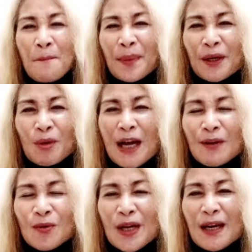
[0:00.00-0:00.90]
Pero ang
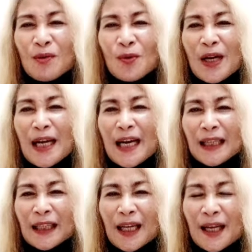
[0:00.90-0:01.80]
unang-una
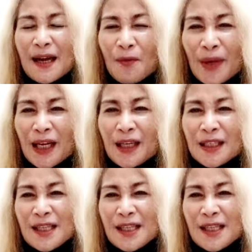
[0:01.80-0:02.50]
nating gawin